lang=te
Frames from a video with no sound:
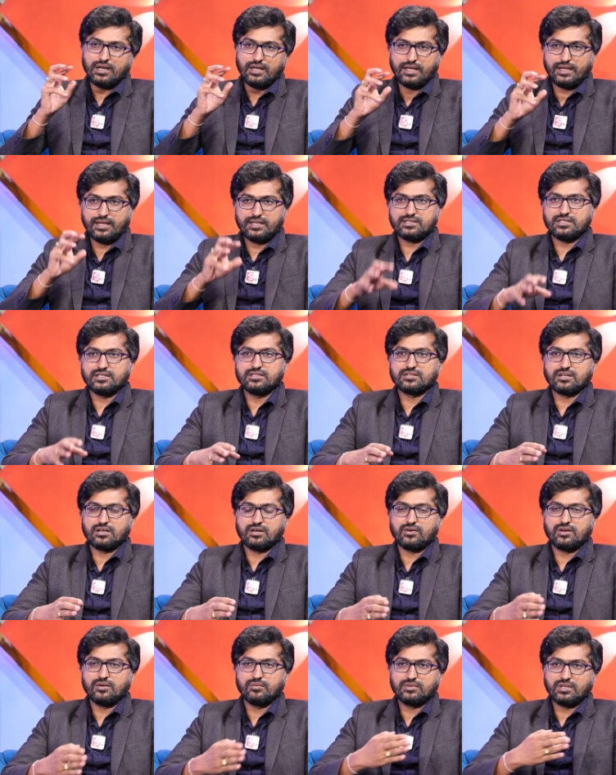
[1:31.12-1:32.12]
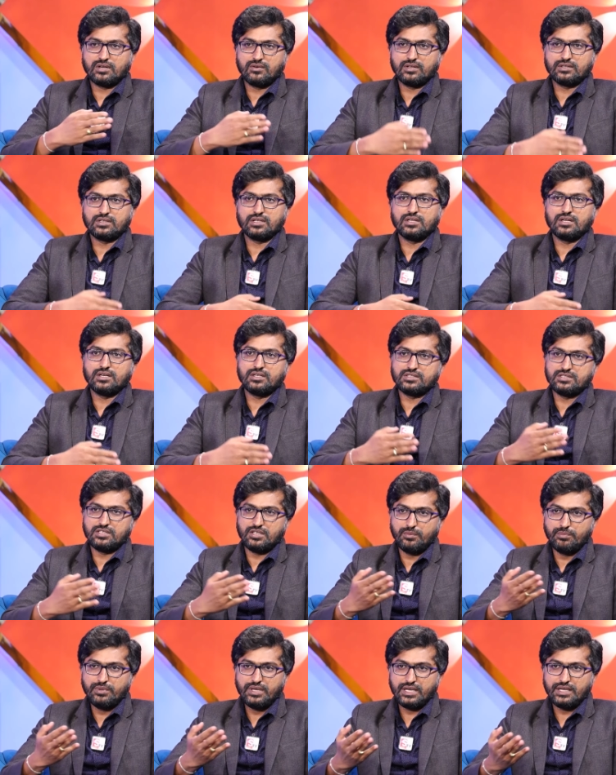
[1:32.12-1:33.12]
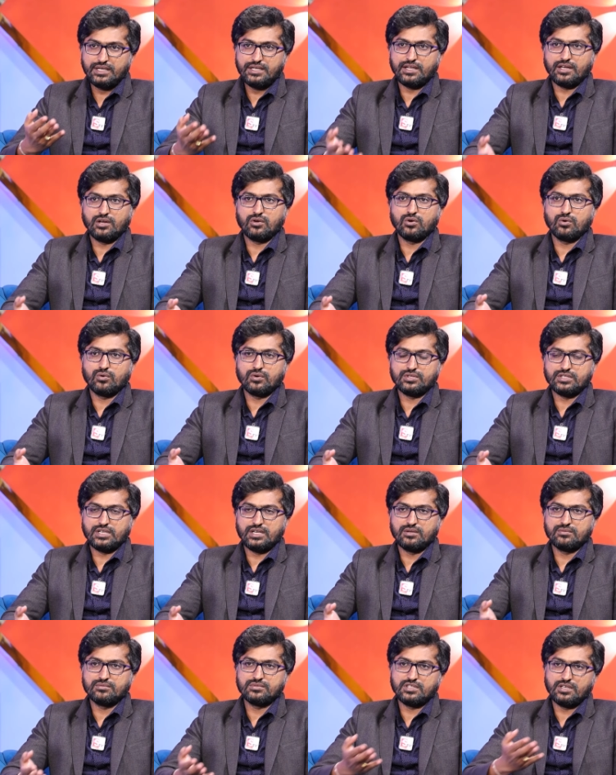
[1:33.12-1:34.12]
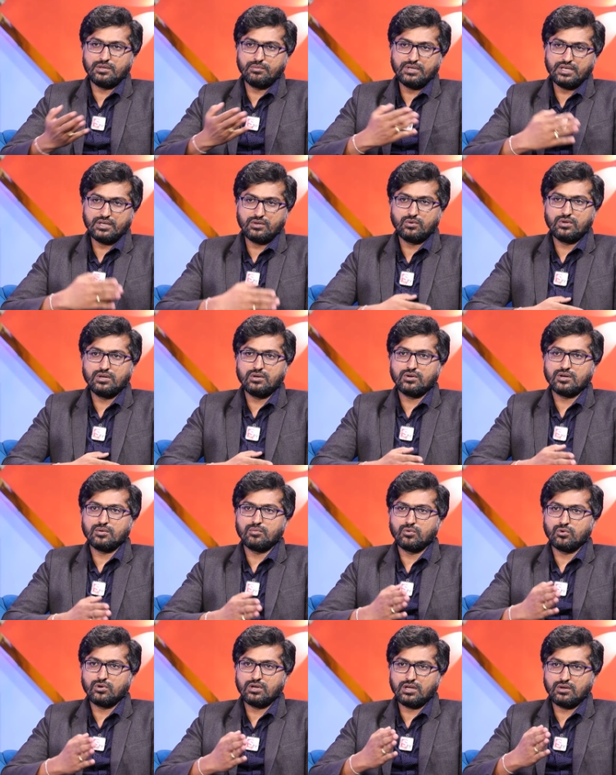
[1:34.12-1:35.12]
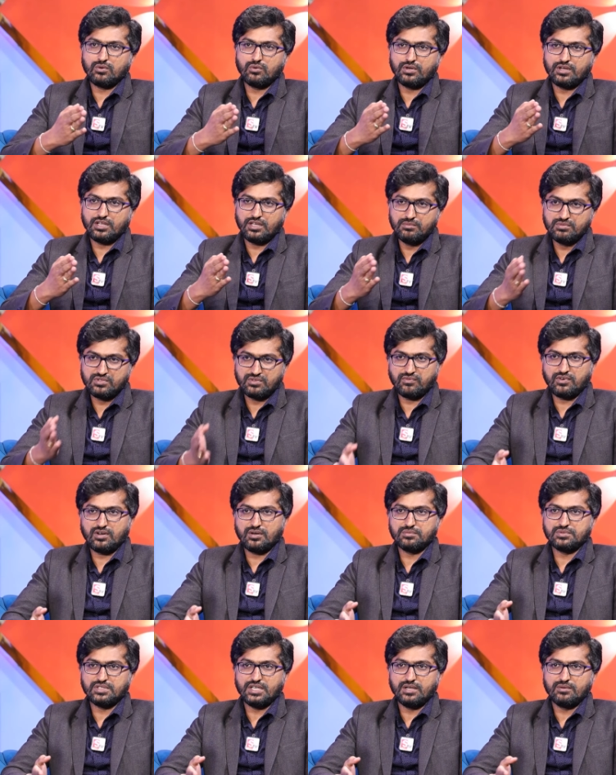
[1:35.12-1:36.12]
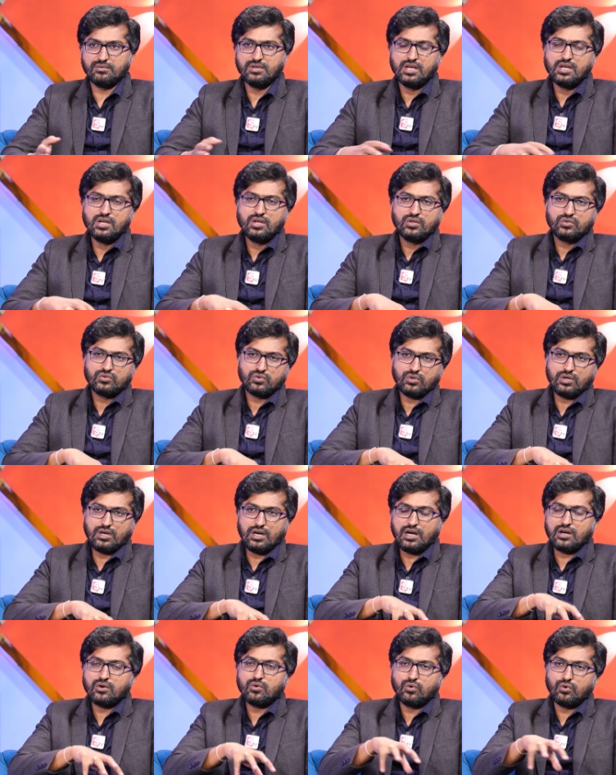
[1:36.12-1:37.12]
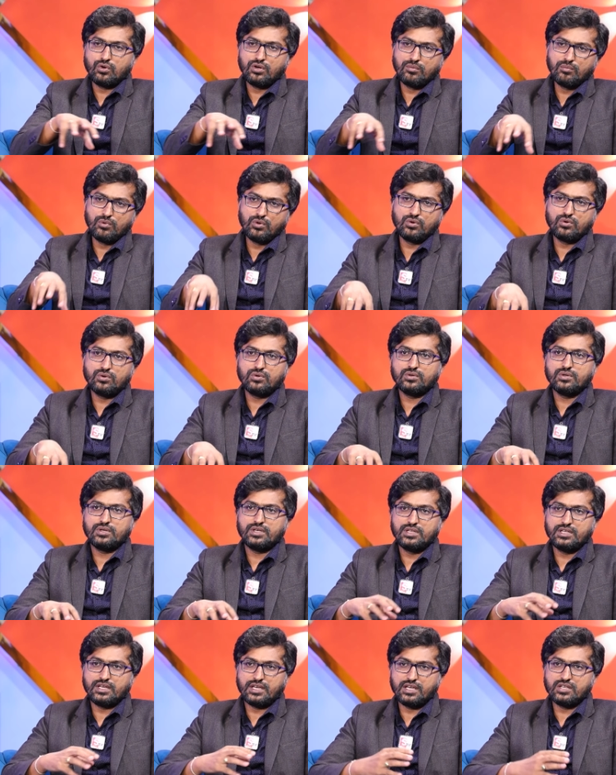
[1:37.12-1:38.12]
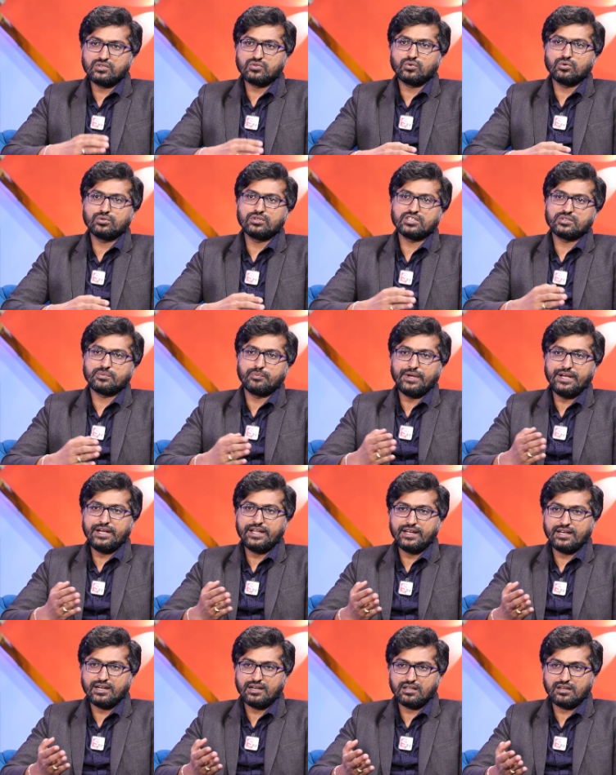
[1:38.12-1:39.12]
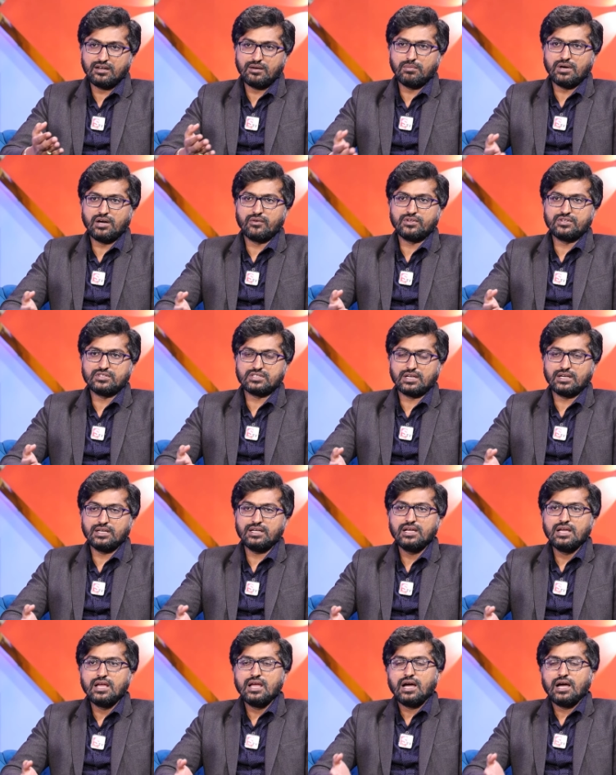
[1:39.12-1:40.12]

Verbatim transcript: డైరెక్షన్స్ రావడం తర్వాత దాన్ని సిబిఐ టేక్ ఓవర్ చేయడం సిబిఐ కూడా ఒక మూడు నాలుగు టీమ్స్ ఫామ్ చేయడం సో ఆ కోణంలో ఇది కేసు కొంత స్పీడ్ అయినట్టుగా భావించాలి